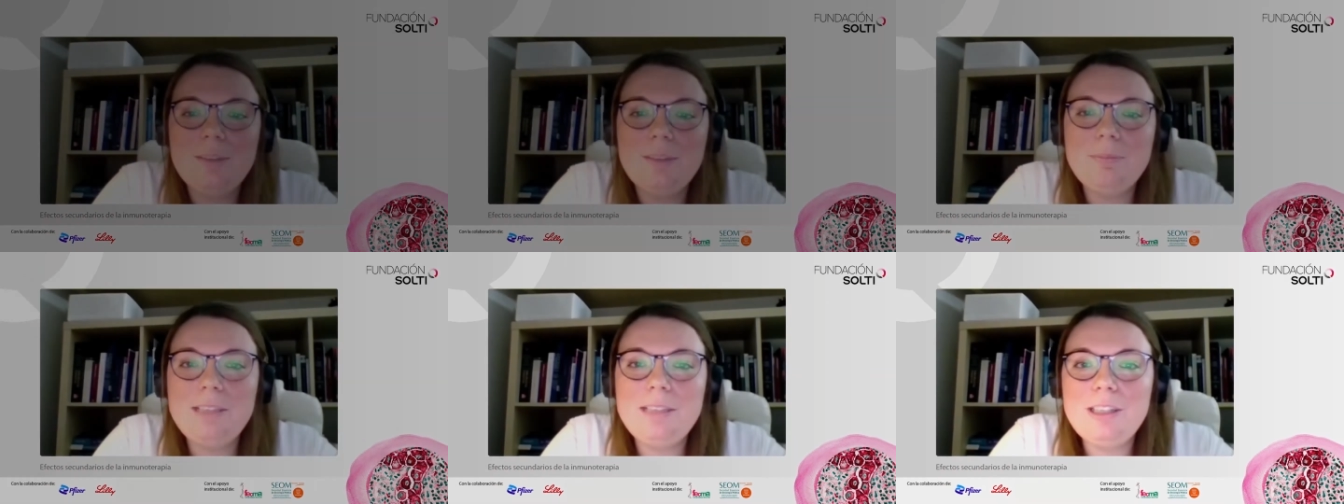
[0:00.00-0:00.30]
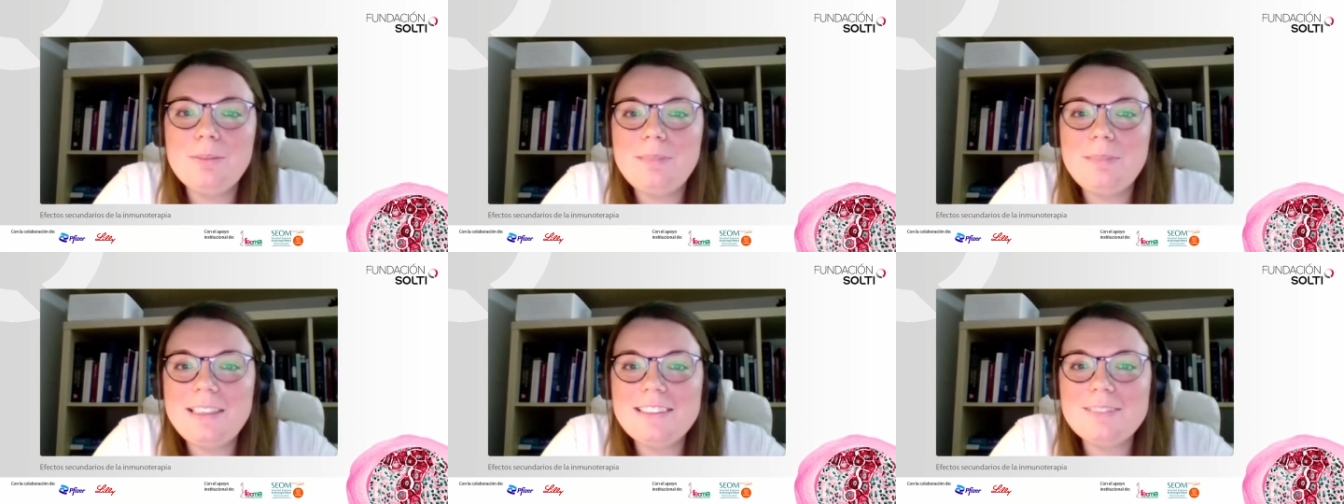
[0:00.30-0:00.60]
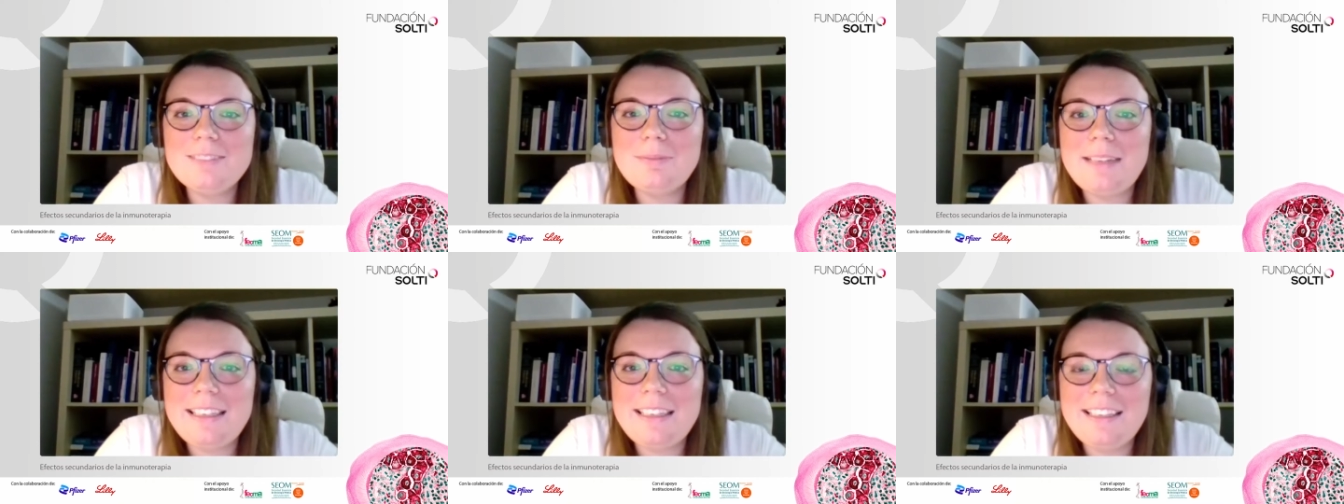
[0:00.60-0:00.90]
Mi nombre
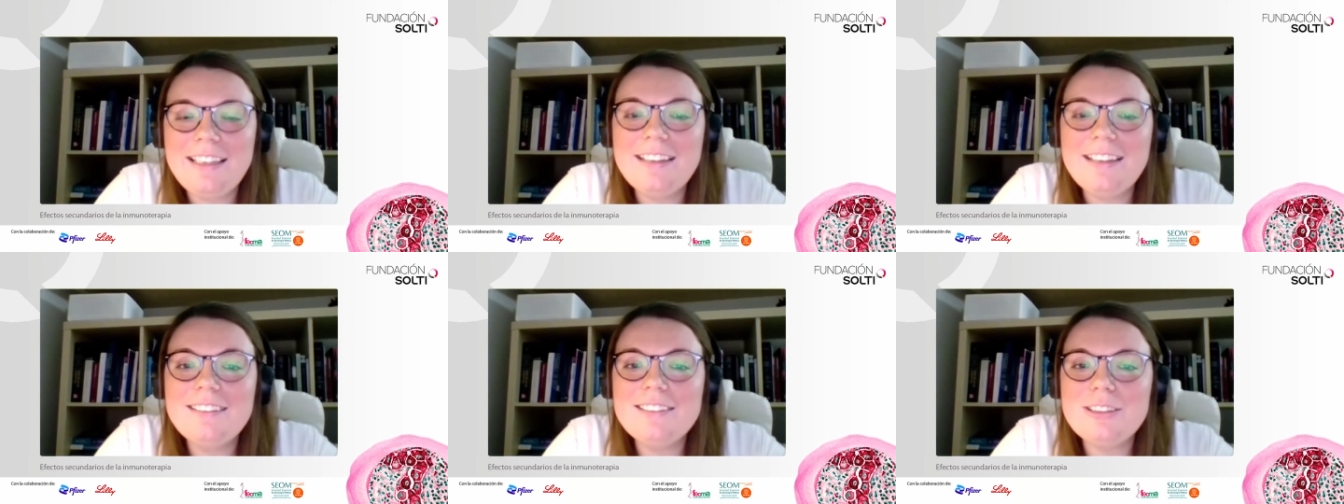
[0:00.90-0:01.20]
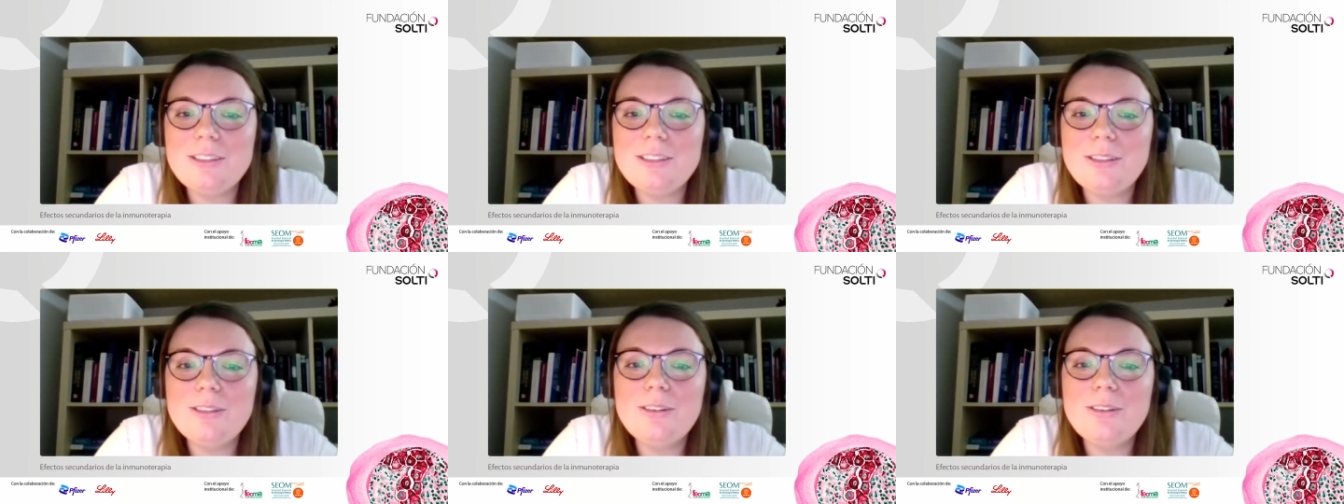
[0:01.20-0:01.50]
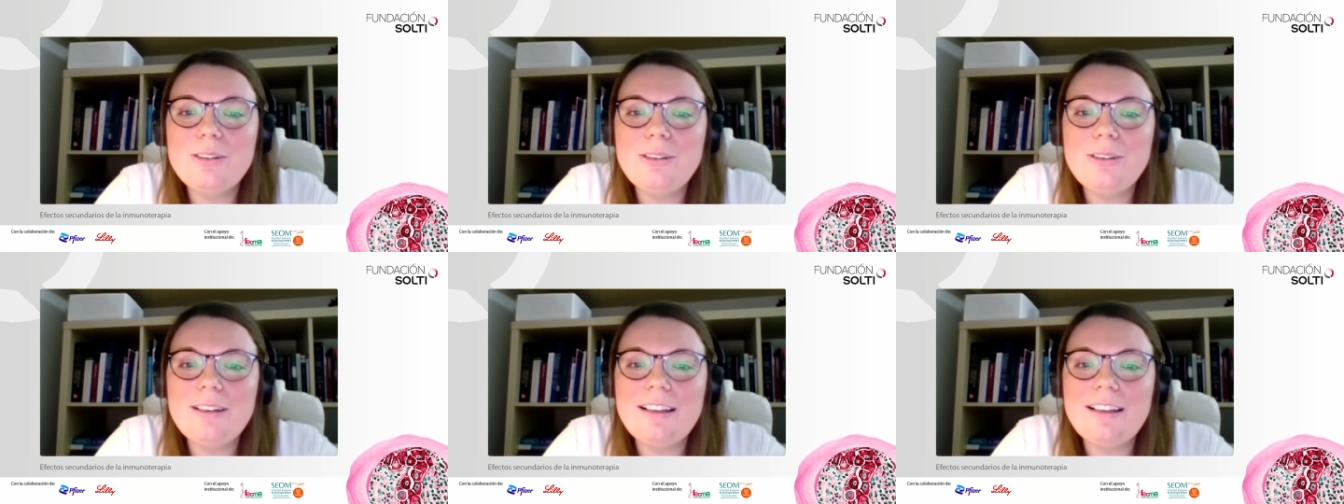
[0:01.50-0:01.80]
es María, soy
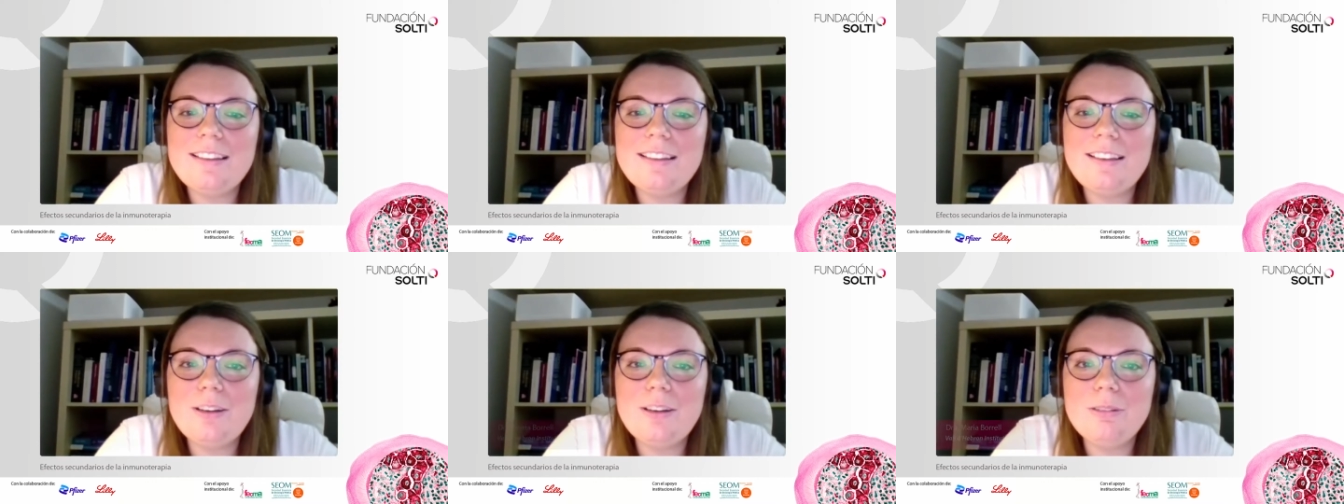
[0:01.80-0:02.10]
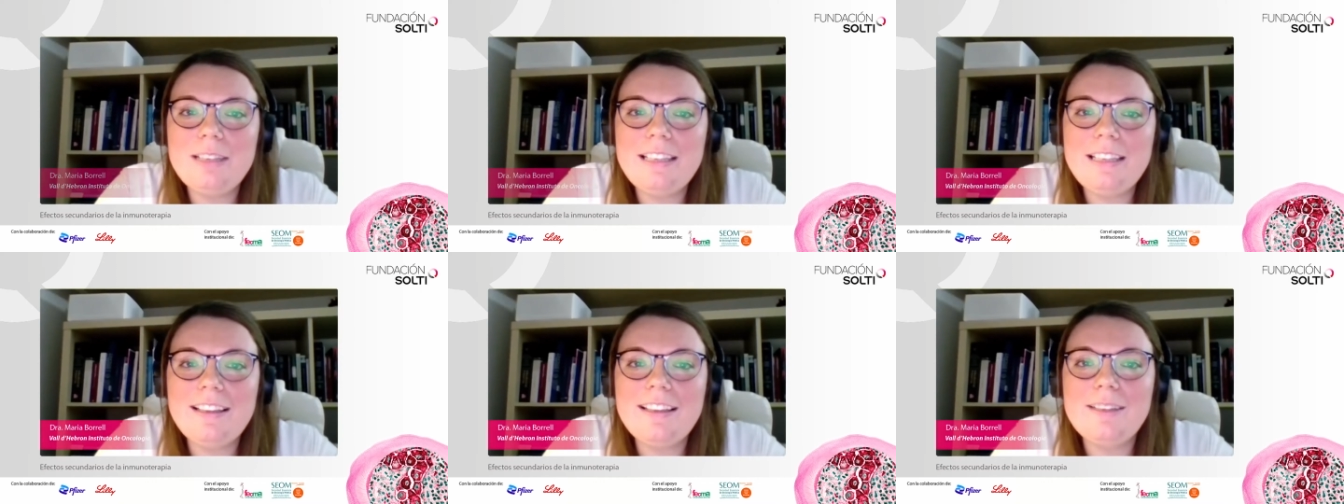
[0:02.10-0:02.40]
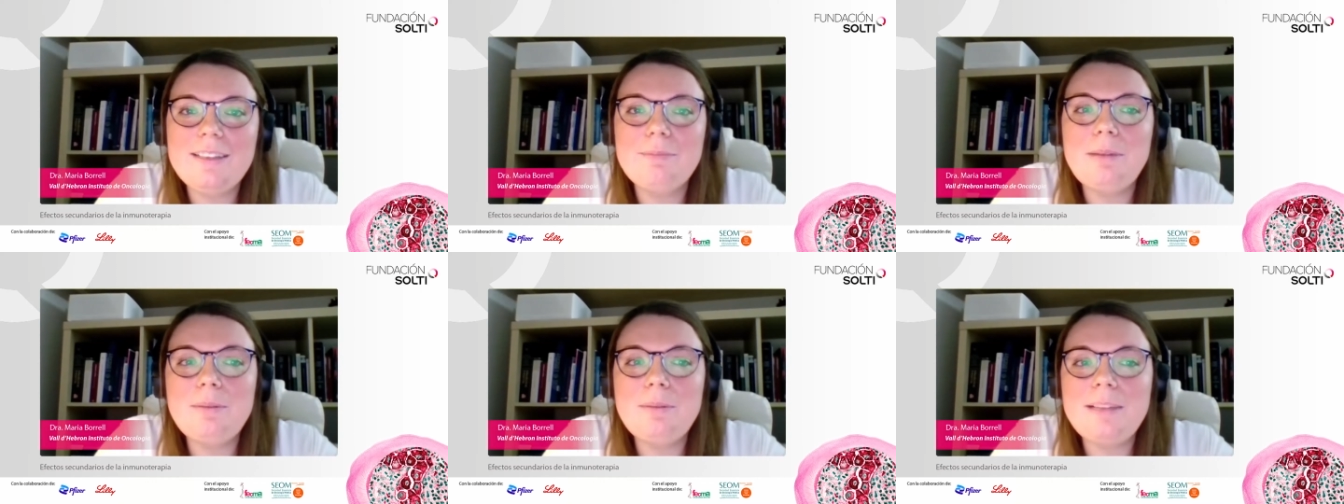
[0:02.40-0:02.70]
oncóloga de la
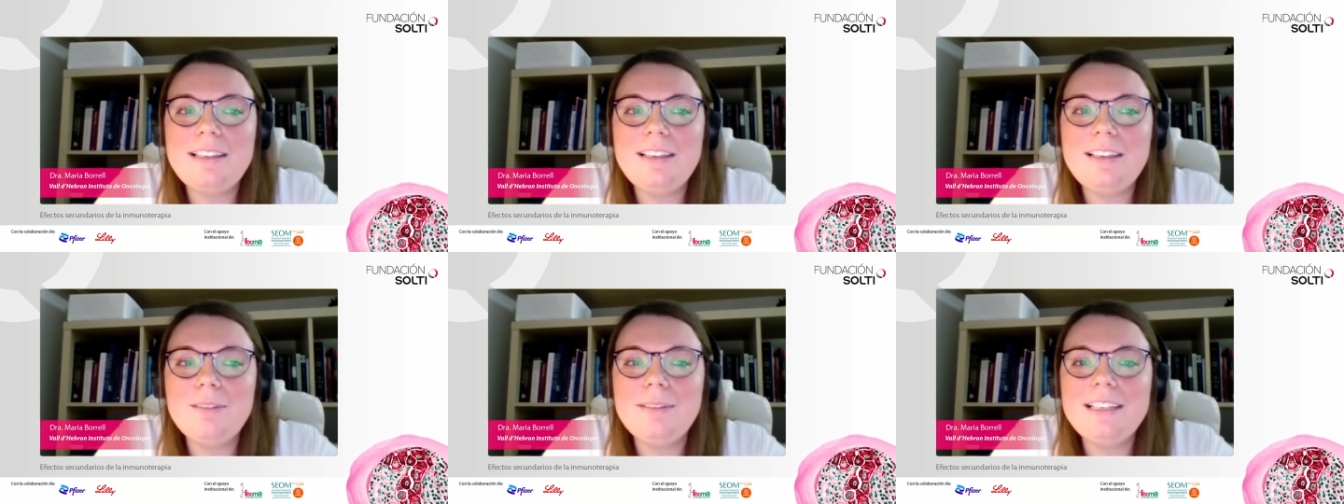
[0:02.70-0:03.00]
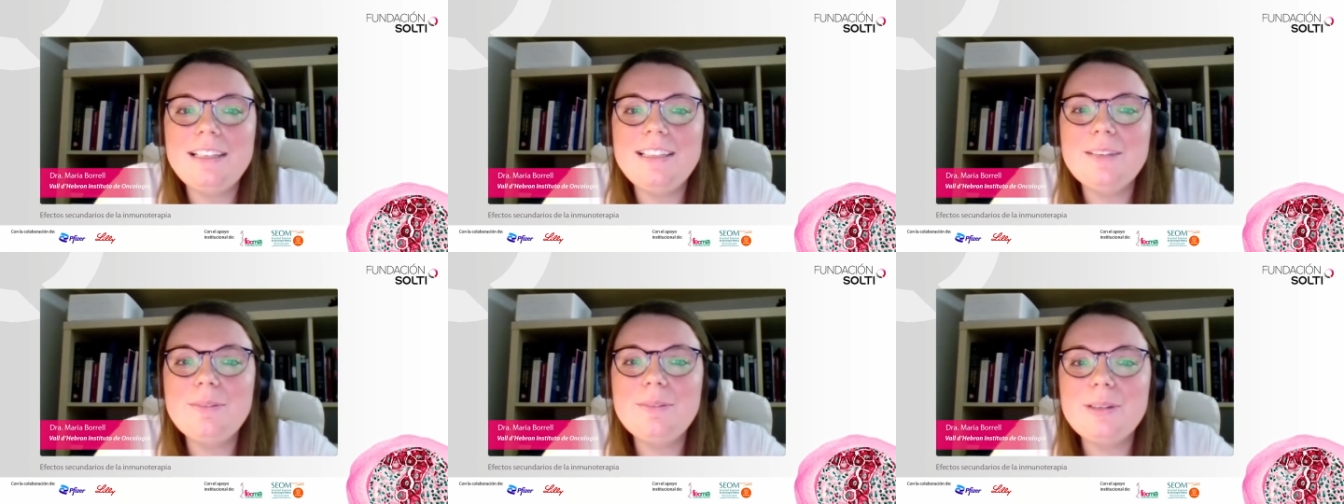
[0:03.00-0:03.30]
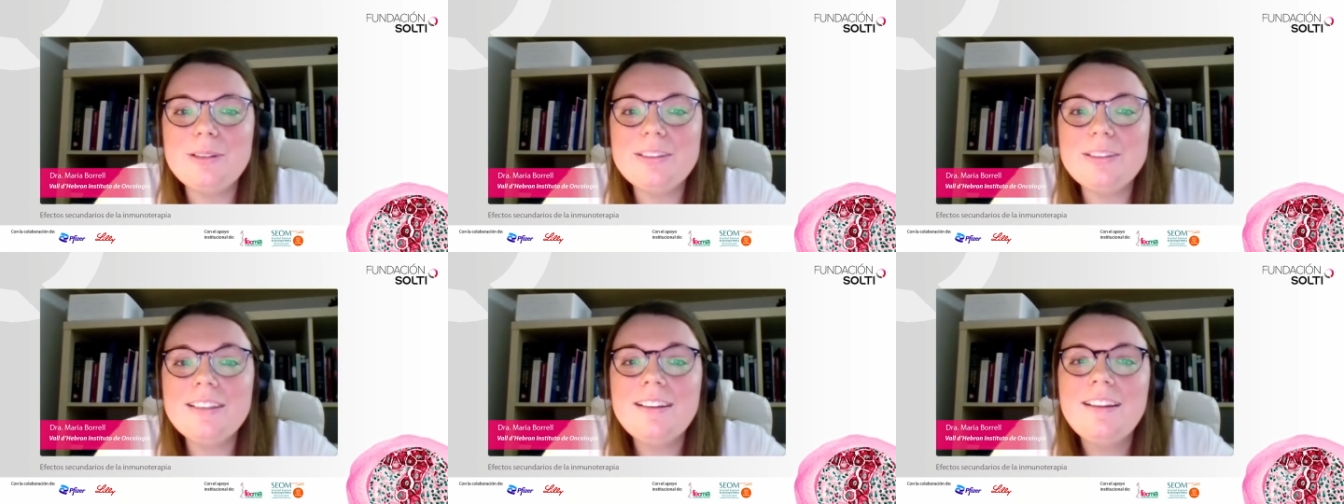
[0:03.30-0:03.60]
unidad de mama del
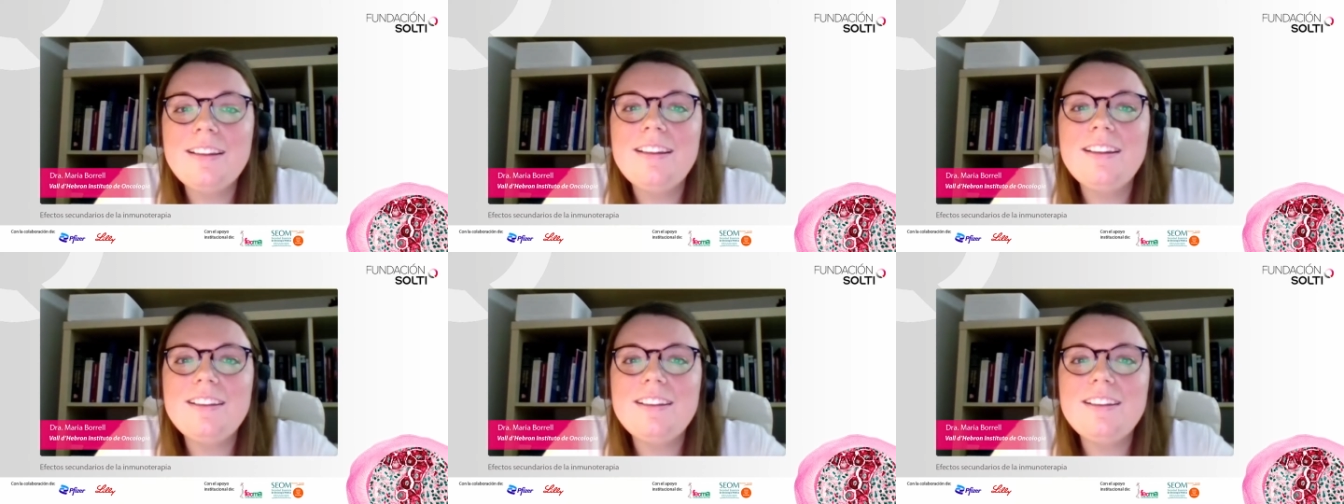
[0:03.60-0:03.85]
Vallebrón